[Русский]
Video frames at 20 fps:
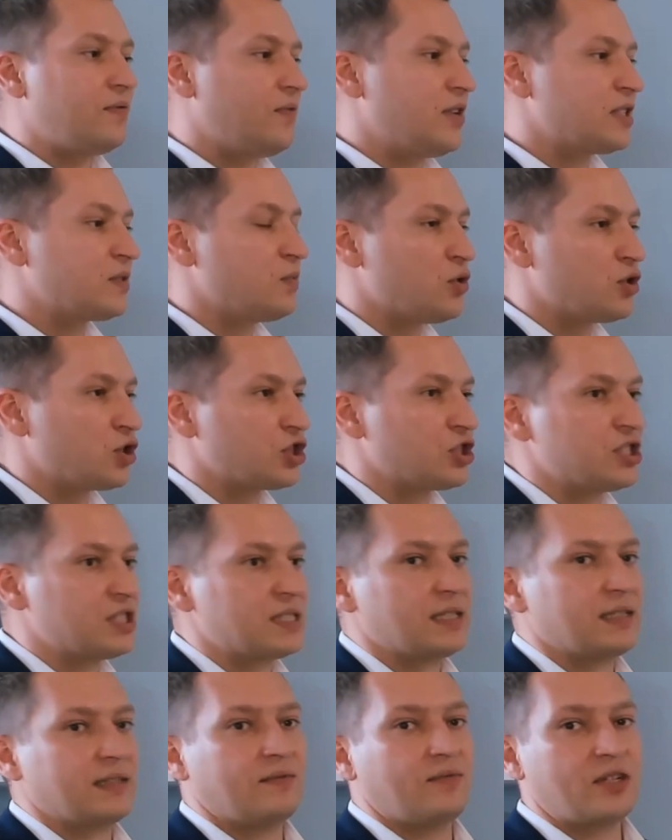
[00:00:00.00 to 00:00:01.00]

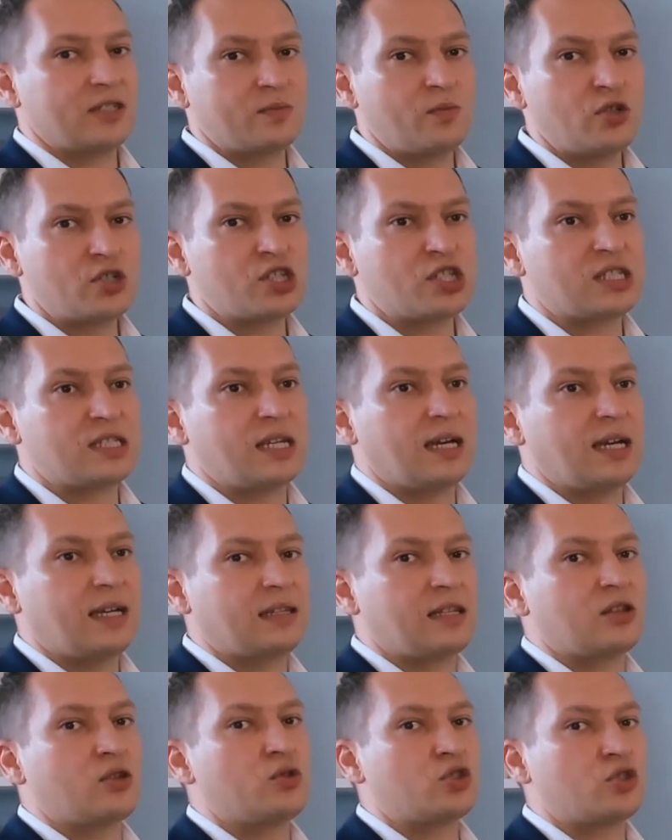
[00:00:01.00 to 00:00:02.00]
возможности. Возможности
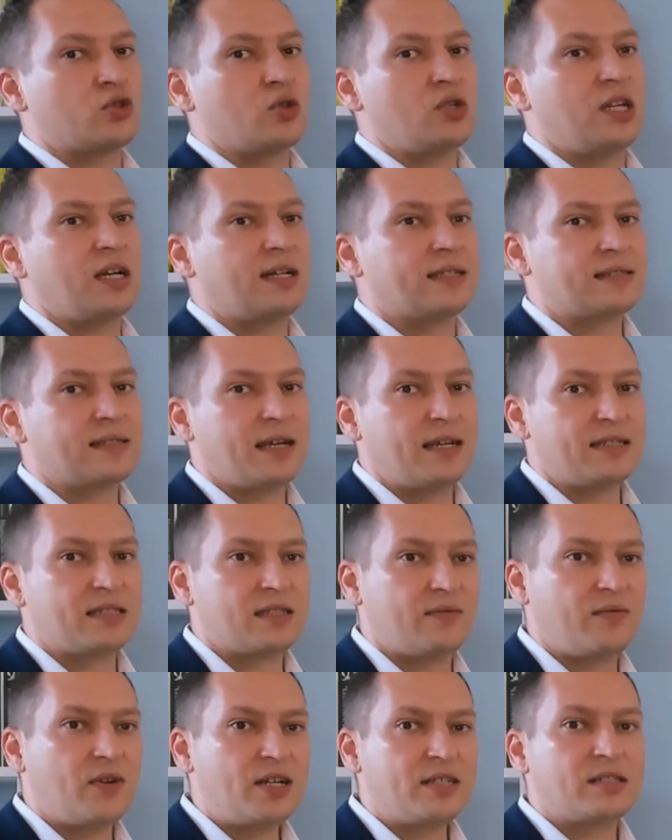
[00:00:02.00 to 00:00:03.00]
это то, что не
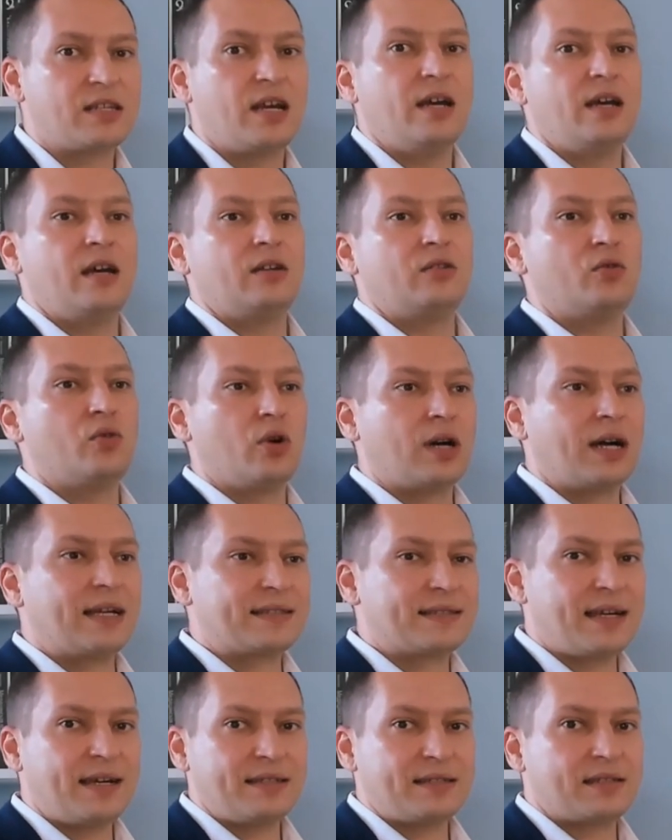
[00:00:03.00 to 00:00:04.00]
касается вас, ну,
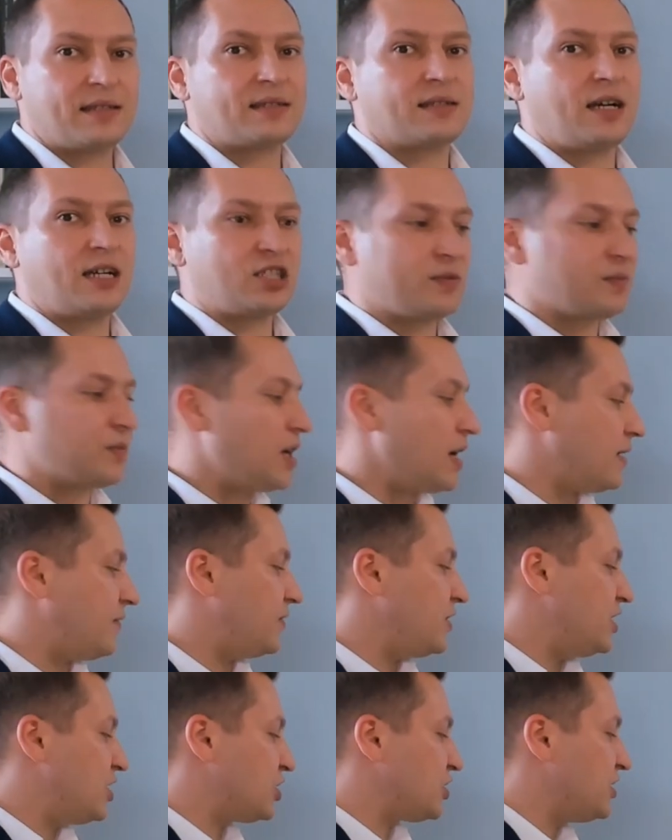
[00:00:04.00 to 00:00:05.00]
касается, скажем так,
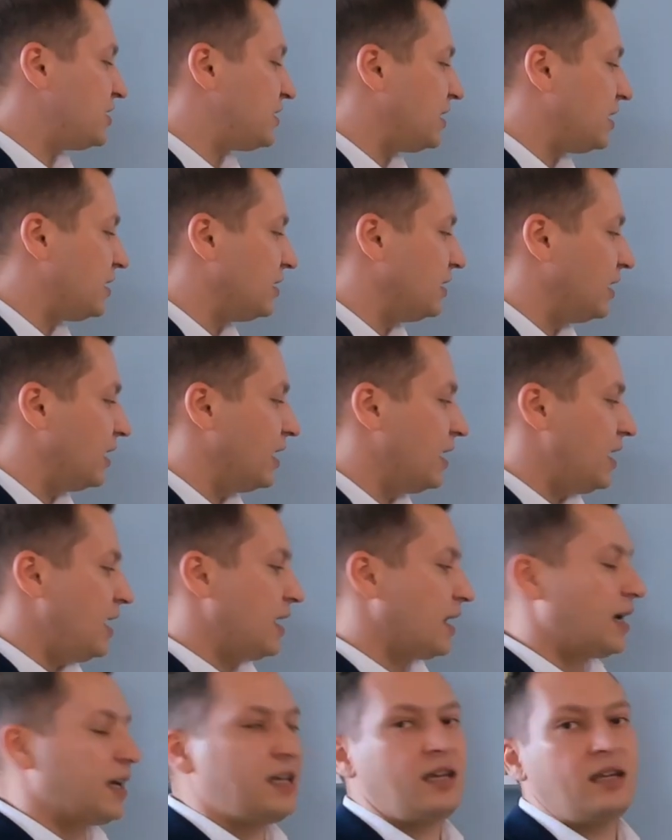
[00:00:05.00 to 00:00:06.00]
внешней среды.
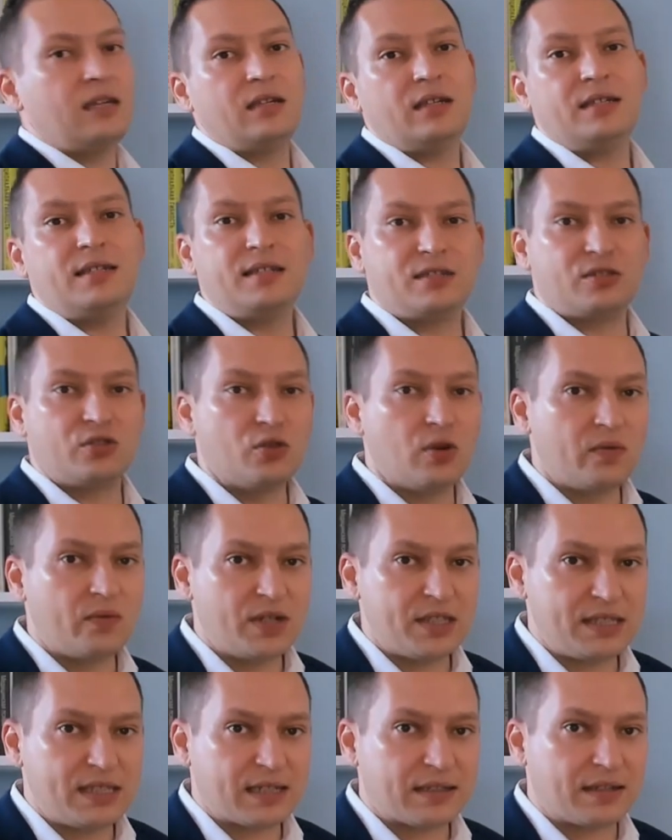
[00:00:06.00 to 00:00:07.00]
Какие есть
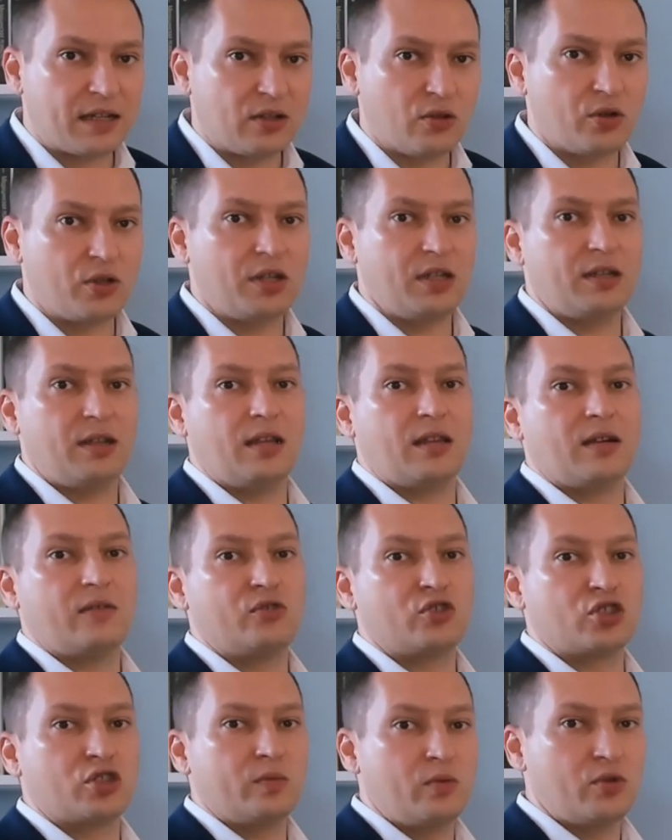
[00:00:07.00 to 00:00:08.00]
новые технологии для
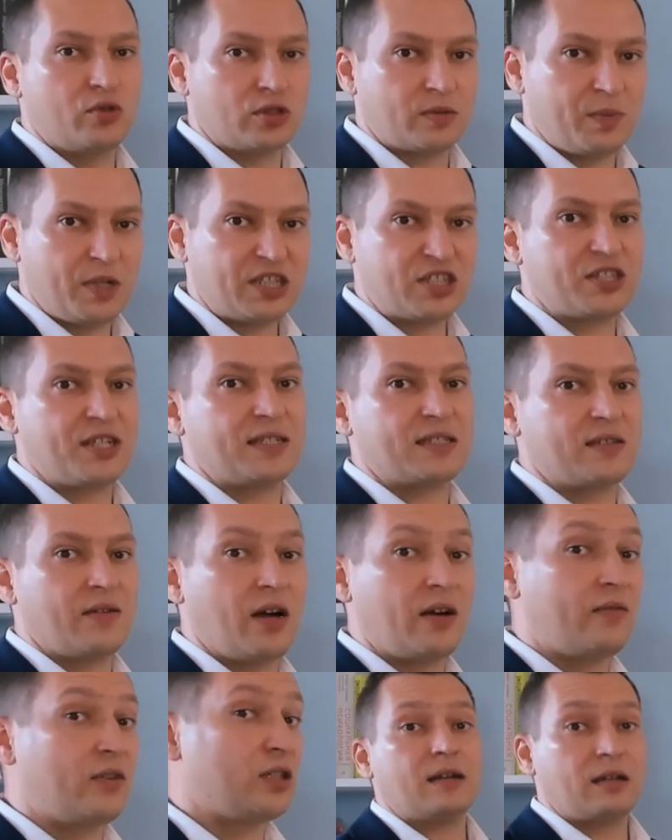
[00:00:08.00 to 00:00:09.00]
того, чтобы успешно
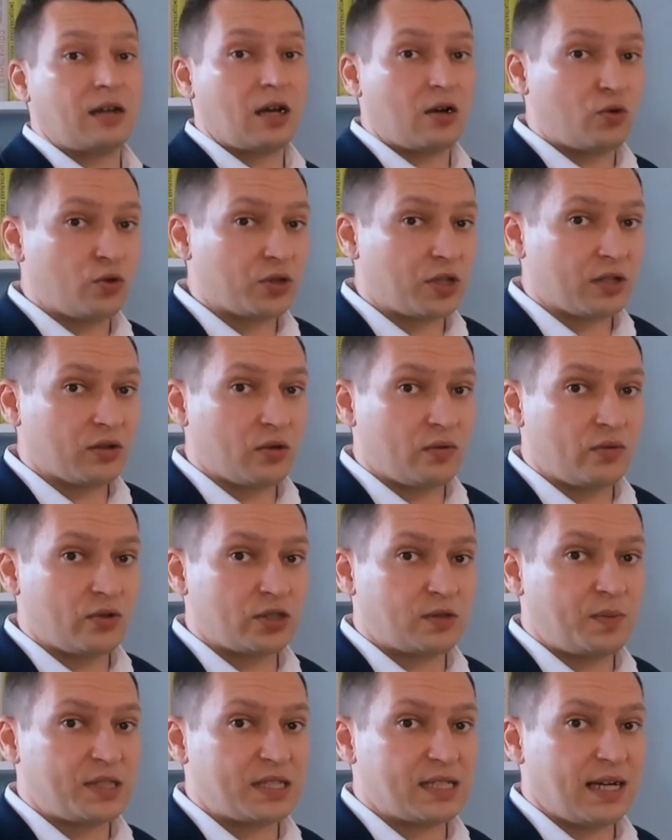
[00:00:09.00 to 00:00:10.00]
осваивать какую-то
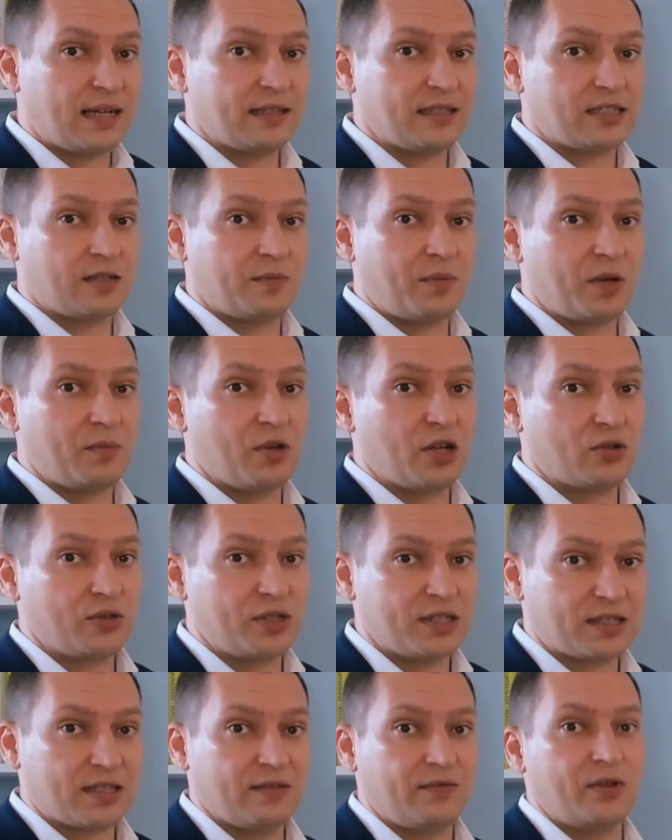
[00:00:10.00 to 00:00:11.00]
новую специальность? К примеру,
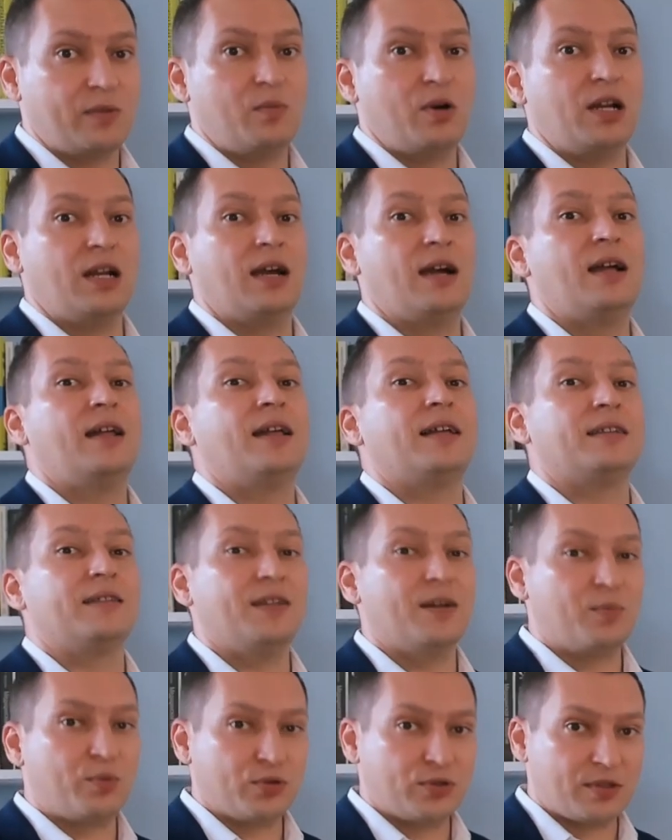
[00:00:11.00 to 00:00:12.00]
если вы были,
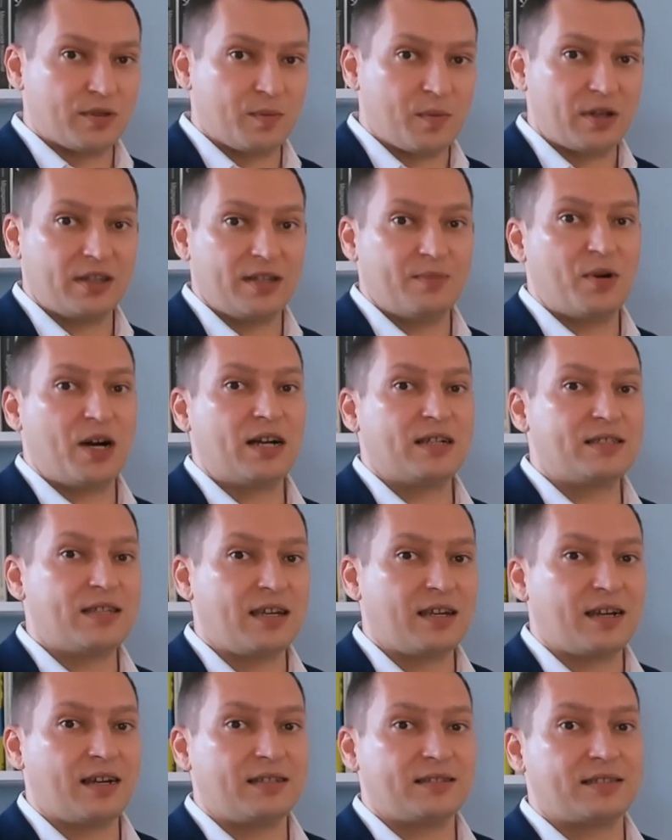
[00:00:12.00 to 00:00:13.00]
допустим,
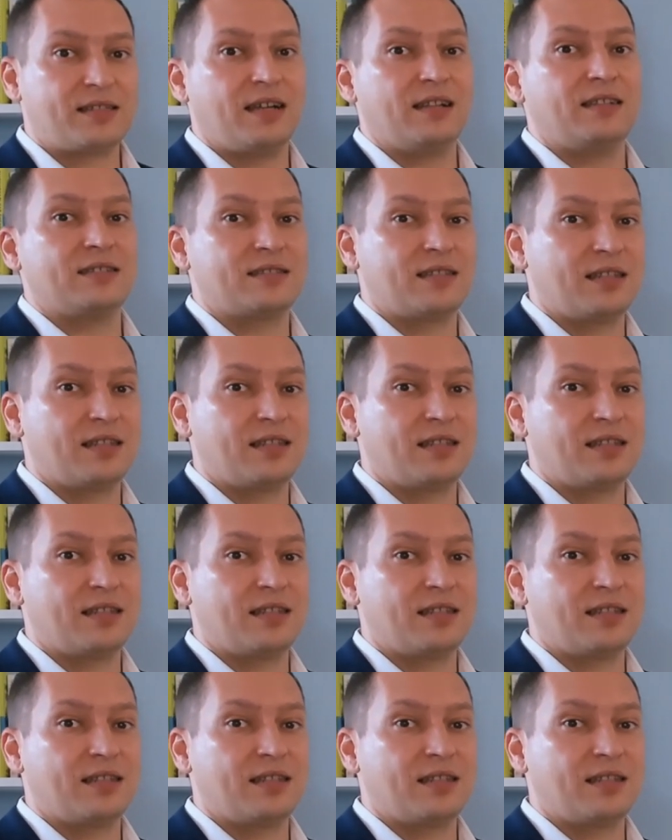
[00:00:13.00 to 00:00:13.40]
домохозяйкой, а стали,